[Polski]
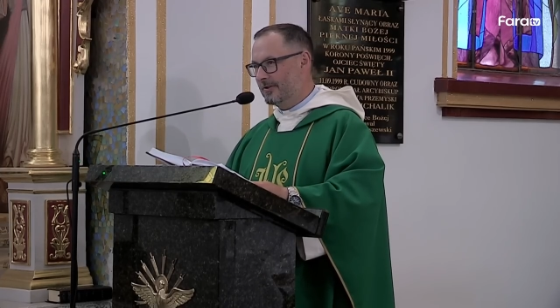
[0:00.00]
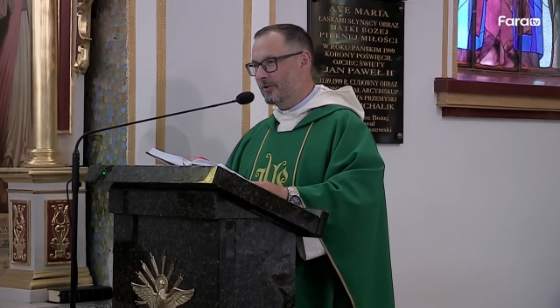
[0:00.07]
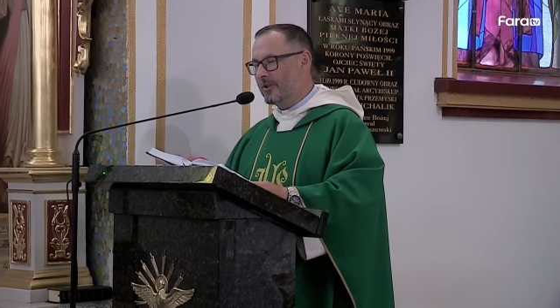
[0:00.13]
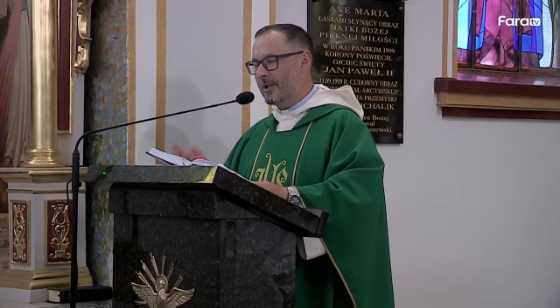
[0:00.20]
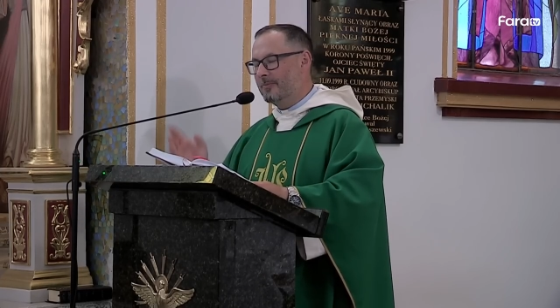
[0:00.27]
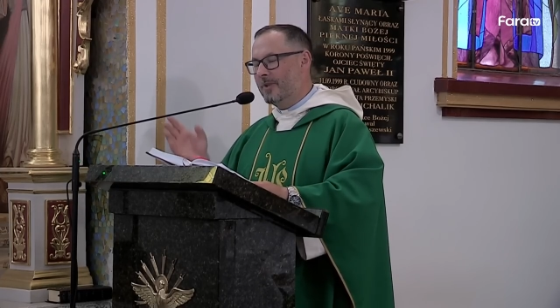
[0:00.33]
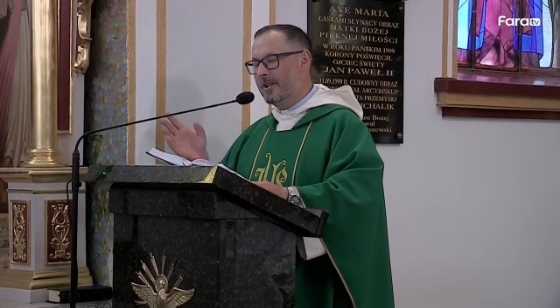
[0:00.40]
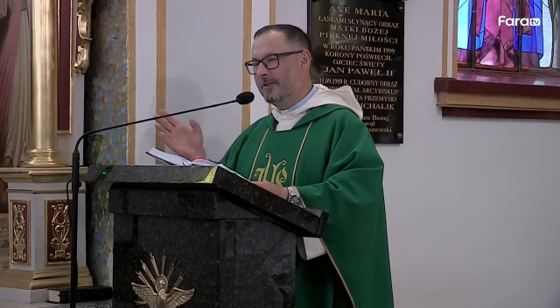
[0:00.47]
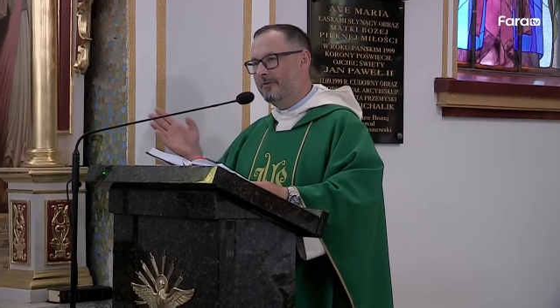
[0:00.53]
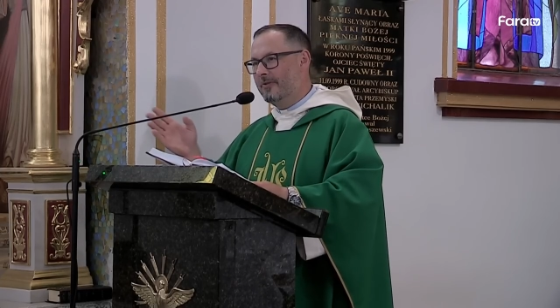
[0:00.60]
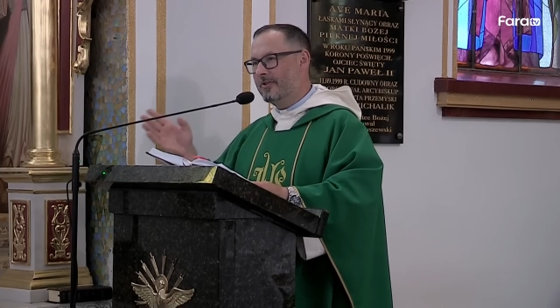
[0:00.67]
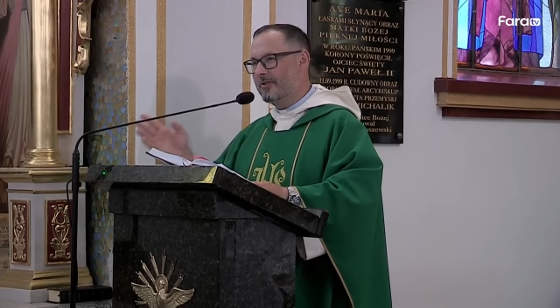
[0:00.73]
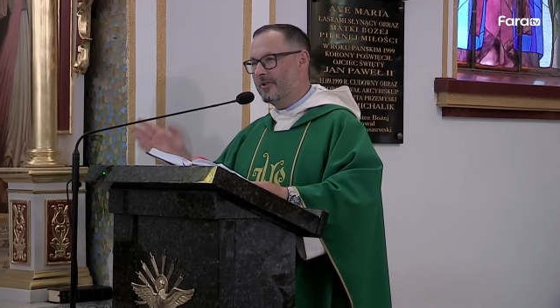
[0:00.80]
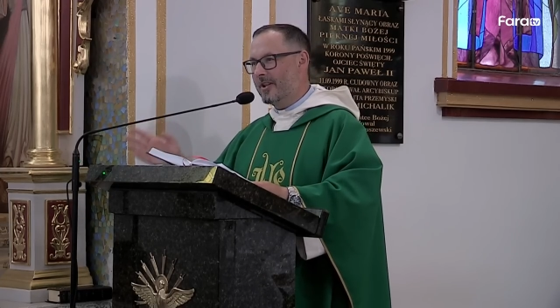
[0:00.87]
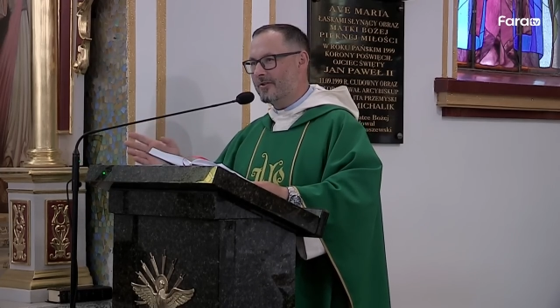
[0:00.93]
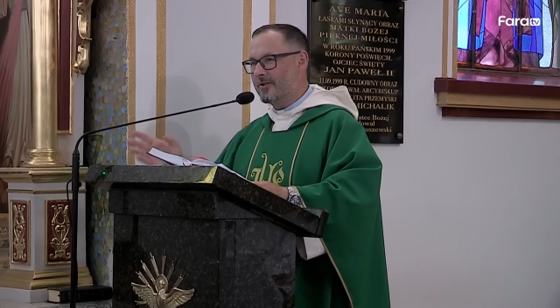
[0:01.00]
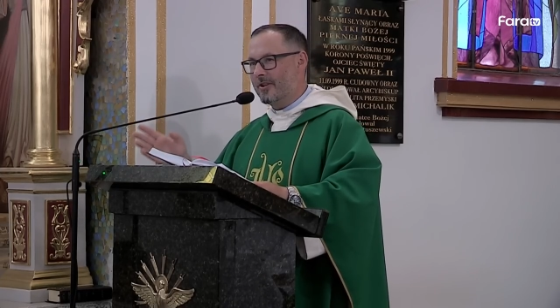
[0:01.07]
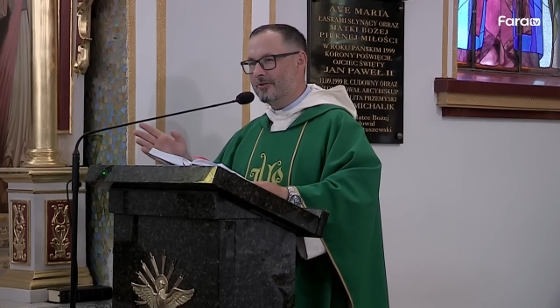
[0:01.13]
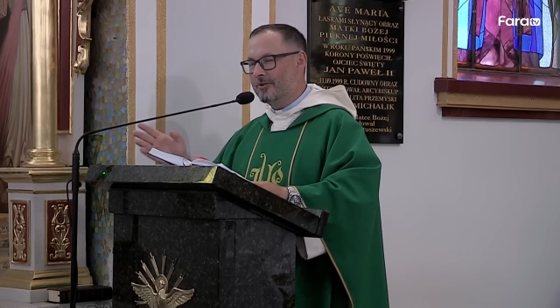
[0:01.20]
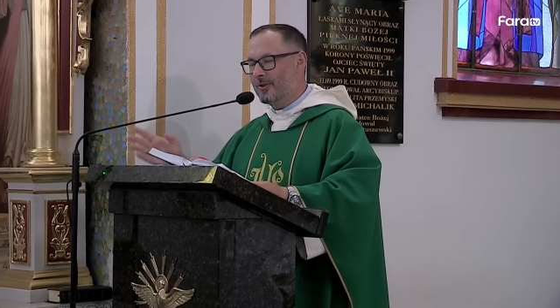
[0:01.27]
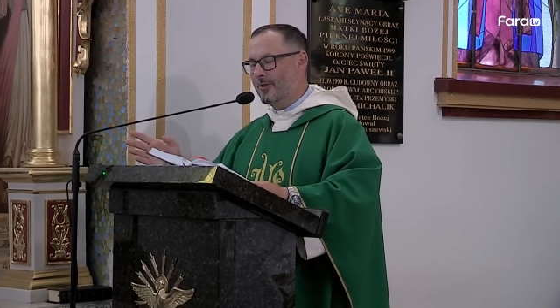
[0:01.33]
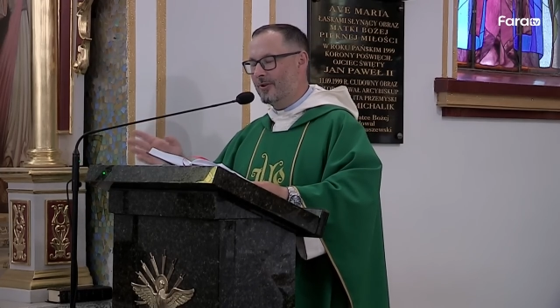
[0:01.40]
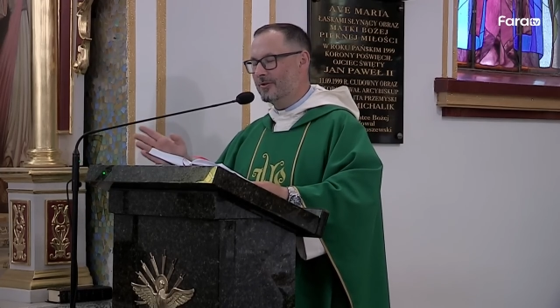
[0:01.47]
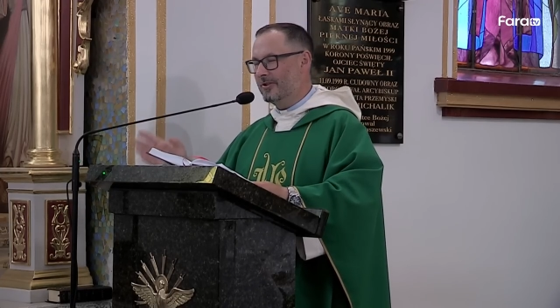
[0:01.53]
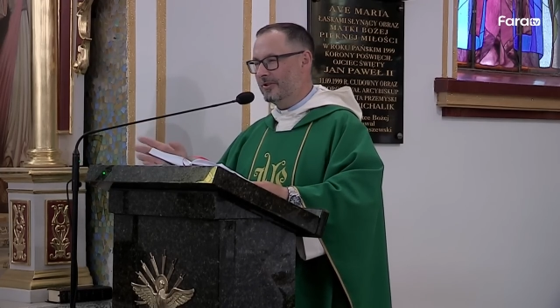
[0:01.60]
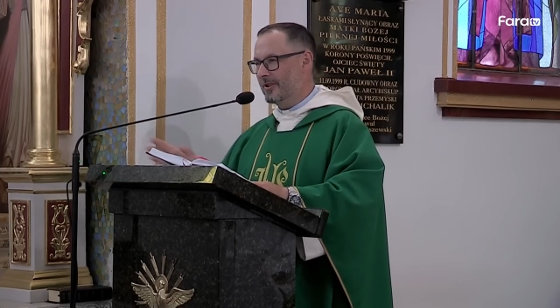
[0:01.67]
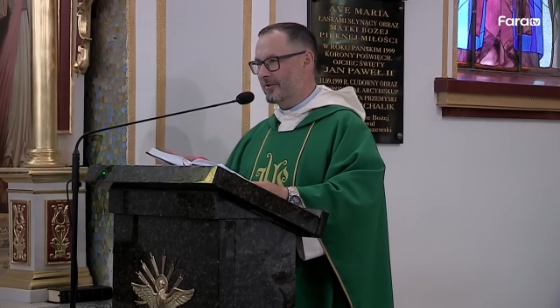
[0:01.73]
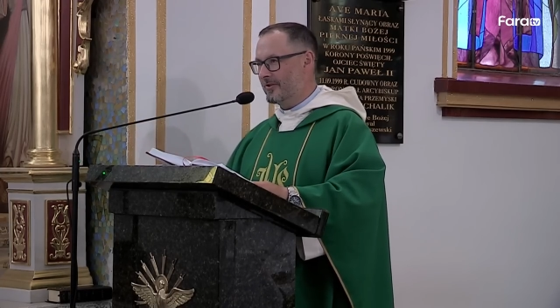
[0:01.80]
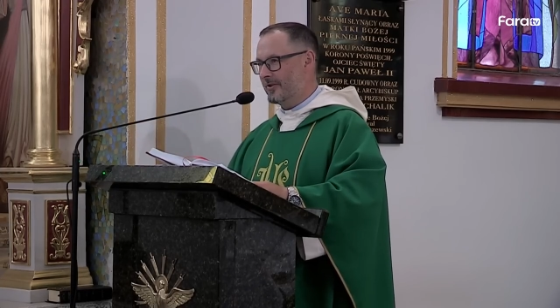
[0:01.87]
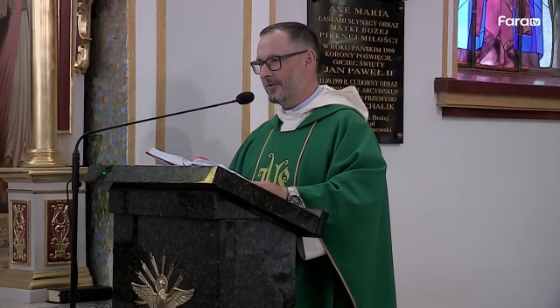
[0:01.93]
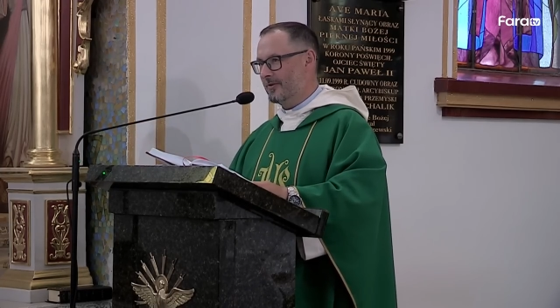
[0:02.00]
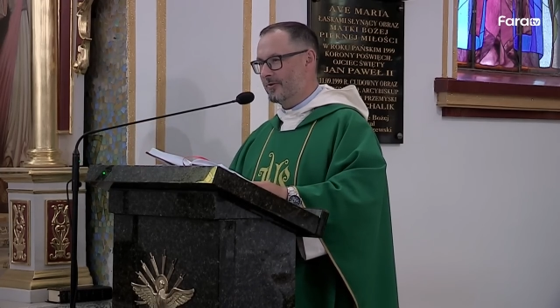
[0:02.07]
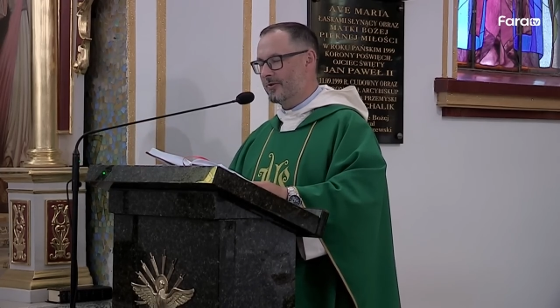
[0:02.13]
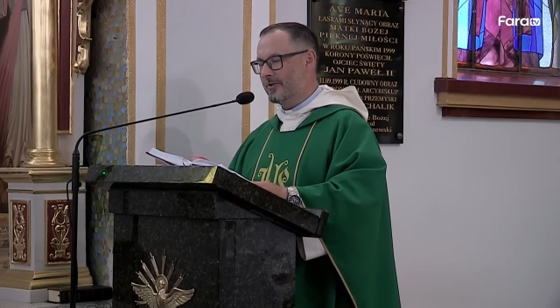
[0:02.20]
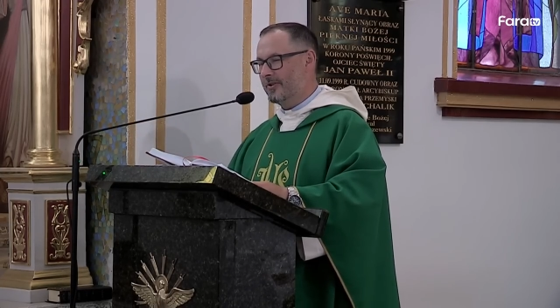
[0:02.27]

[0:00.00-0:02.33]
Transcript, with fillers: kto nam wyznacza drogi naszego